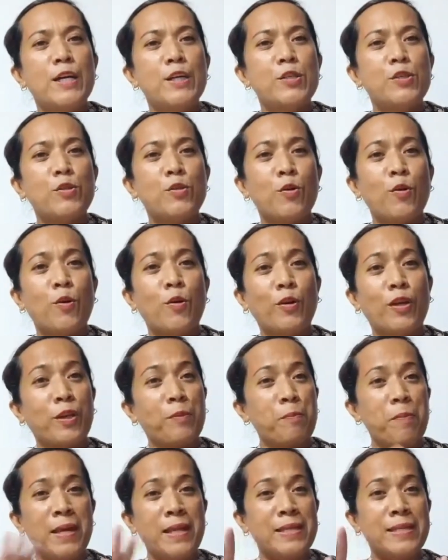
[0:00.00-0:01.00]
So,
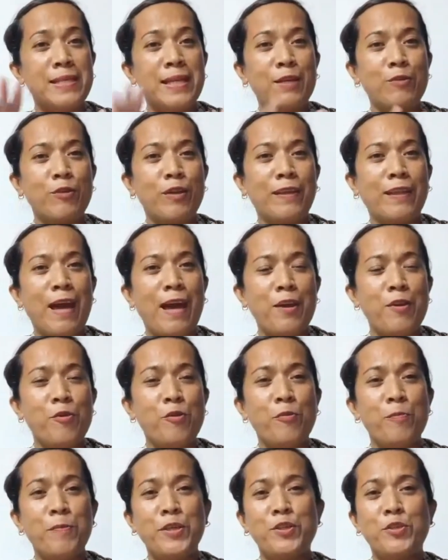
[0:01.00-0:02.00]
that means, ano na
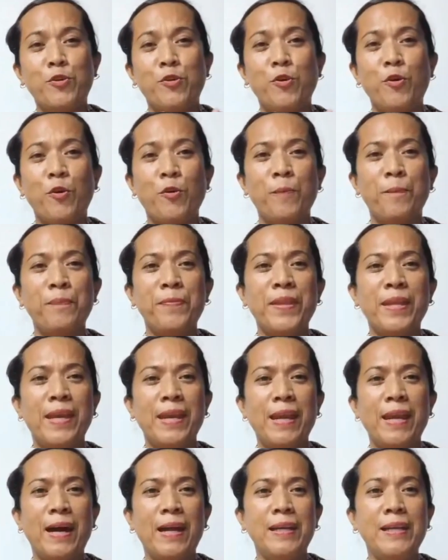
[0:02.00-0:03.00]
tayo, medyo
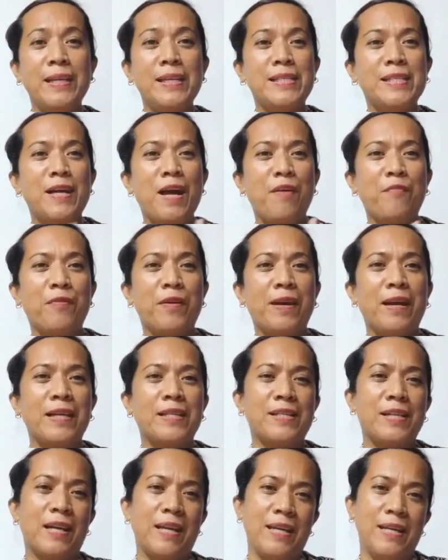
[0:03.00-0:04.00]
na-discover
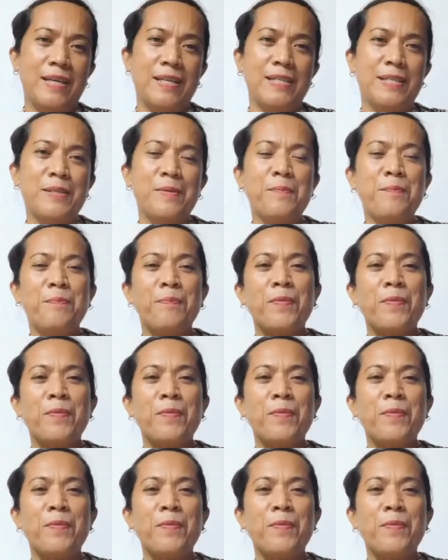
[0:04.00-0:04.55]
na Charis.